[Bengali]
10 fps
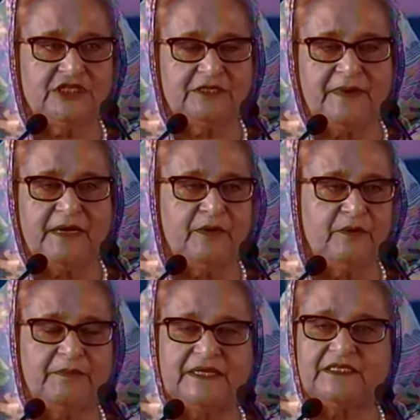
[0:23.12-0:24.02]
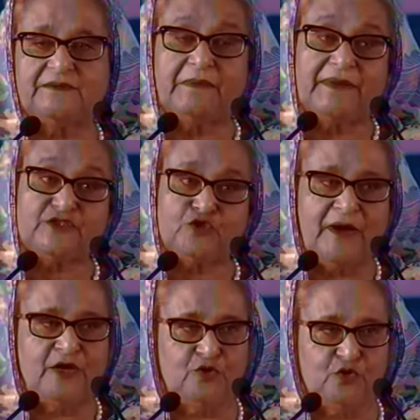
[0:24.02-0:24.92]
কমবে বাজেট আমরা
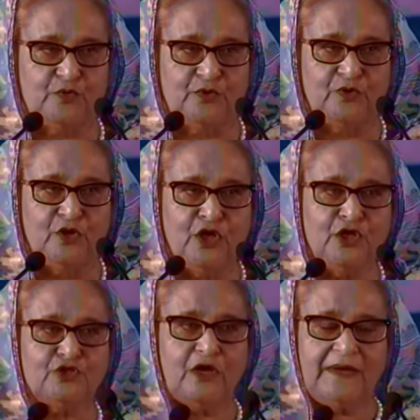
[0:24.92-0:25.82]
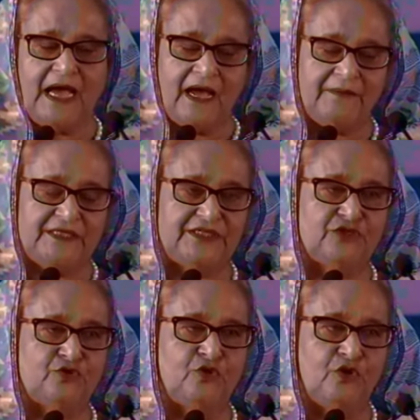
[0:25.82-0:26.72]
বাস্তবায়নও করব তবে আমরা
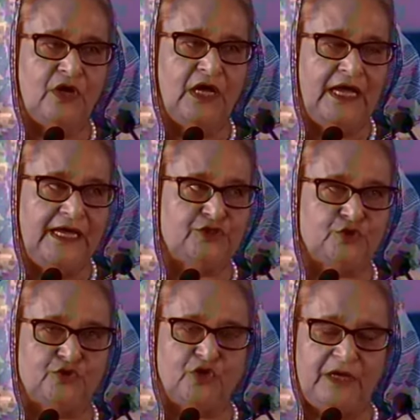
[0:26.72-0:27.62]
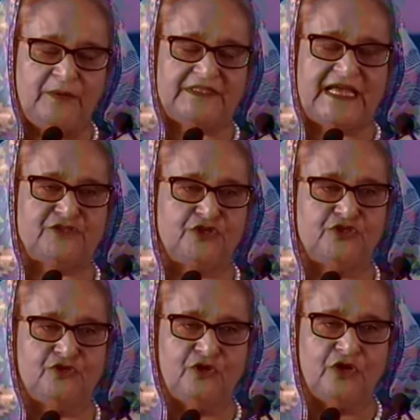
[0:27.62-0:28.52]
যেহেতু এই যুদ্ধ এবং স্যাংশনের
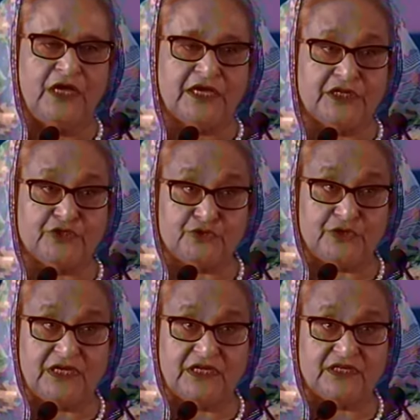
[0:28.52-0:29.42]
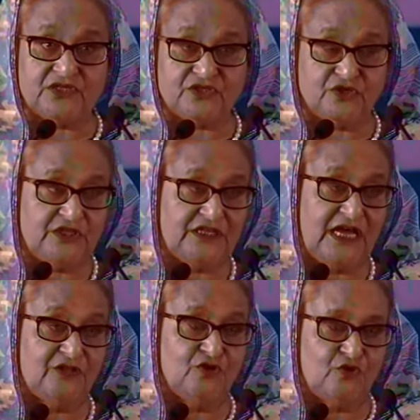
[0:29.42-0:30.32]
জন্য কিছুটা কৃচ্ছতা
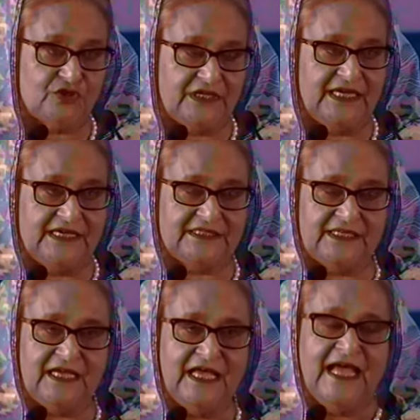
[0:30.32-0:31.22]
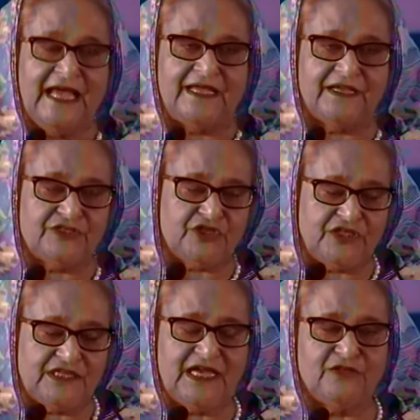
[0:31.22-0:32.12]
সাধন করতে গিয়েছি এই কৃচ্ছতা
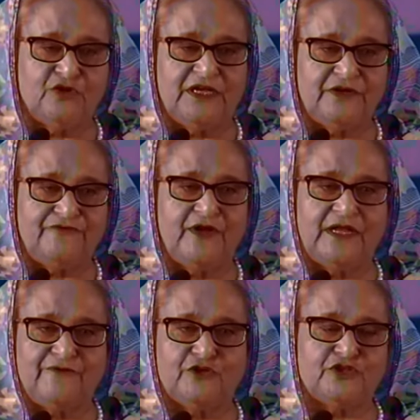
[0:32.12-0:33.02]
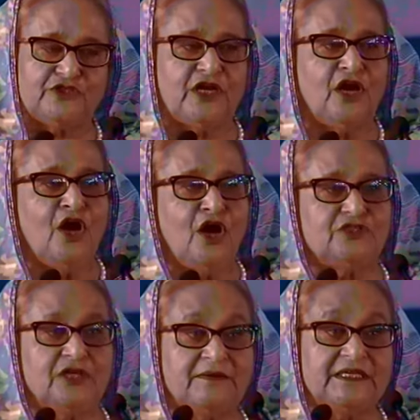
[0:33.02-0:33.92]
সাধনের ফলাফল হচ্ছে হয়তো
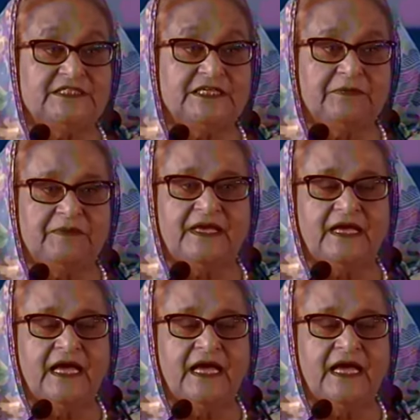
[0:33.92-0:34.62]
আমাদের জিডিপি